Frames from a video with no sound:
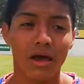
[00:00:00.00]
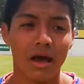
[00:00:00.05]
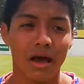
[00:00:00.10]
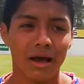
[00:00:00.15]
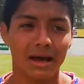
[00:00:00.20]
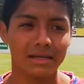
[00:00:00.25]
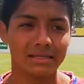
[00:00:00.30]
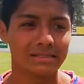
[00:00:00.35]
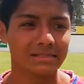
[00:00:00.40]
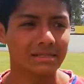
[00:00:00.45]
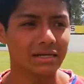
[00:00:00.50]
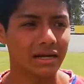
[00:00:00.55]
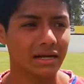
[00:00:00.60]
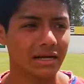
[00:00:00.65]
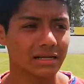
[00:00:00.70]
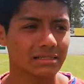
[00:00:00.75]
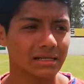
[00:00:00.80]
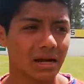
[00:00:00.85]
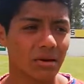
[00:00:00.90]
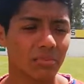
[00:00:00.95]
Ahí sí que
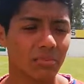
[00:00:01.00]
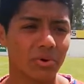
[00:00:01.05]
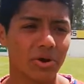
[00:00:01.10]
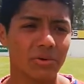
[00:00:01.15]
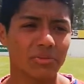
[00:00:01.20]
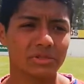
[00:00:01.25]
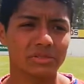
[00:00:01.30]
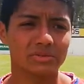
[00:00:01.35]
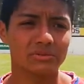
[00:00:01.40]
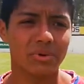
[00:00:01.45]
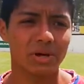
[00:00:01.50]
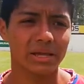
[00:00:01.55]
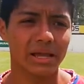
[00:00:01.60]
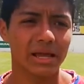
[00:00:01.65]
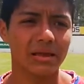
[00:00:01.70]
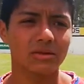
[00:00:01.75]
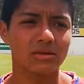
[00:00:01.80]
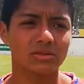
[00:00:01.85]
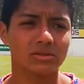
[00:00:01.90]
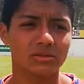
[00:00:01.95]
gracias al apoyo de mis
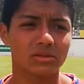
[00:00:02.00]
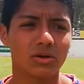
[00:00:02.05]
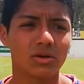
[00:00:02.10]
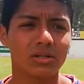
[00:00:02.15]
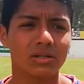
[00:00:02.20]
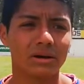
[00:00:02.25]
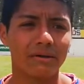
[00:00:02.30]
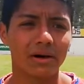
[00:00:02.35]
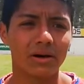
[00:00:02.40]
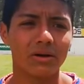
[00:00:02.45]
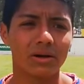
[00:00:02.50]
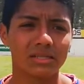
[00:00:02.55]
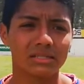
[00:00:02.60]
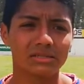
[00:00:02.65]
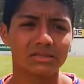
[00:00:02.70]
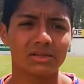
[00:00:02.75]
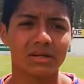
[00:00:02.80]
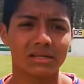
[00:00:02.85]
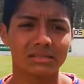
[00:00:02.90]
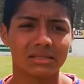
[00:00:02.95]
compañeros, todo el trabajo que
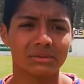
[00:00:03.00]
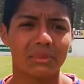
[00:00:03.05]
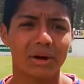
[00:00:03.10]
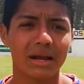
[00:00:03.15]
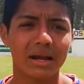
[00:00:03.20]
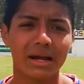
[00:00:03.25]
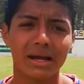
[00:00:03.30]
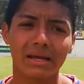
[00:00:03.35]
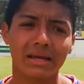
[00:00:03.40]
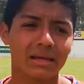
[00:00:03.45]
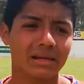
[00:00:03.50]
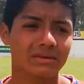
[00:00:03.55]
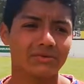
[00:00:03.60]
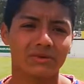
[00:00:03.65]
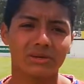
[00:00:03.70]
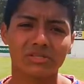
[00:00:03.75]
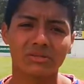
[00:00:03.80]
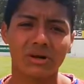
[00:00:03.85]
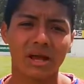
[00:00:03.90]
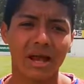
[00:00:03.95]
se hizo en la semana y el
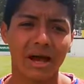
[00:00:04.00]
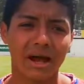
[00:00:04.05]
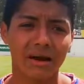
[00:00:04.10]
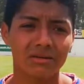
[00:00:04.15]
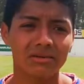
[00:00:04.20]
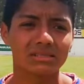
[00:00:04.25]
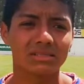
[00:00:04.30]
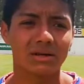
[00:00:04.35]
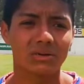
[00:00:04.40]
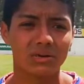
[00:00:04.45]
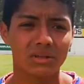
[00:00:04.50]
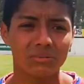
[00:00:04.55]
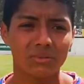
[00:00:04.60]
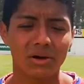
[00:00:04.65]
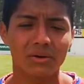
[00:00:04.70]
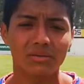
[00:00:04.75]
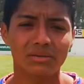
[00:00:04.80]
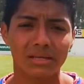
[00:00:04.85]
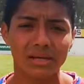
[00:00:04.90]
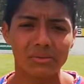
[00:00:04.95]
esfuerzo que dejaron hasta la
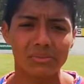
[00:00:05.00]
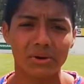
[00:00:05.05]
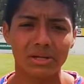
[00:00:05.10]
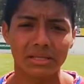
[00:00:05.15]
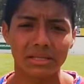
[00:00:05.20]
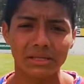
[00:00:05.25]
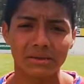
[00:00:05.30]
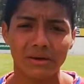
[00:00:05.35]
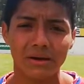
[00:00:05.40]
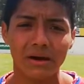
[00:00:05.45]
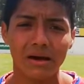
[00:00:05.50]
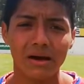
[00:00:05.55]
última gota en el partido